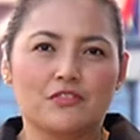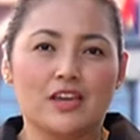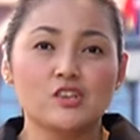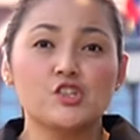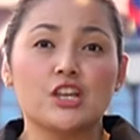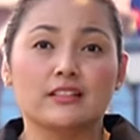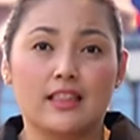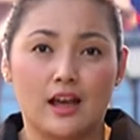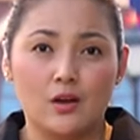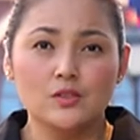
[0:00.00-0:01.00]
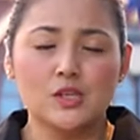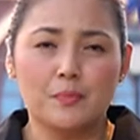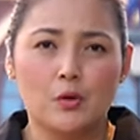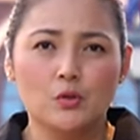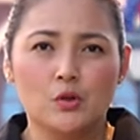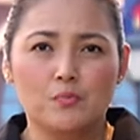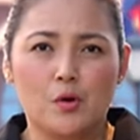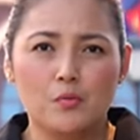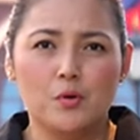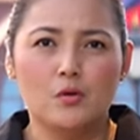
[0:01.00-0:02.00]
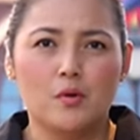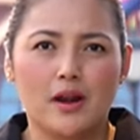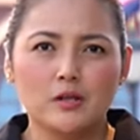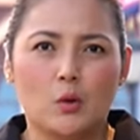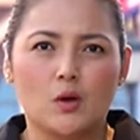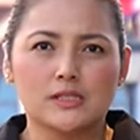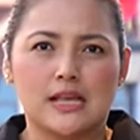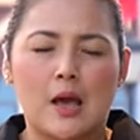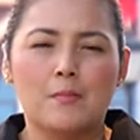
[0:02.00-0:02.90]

Vientiane, Laos, si Pangulong Bongbong Marcos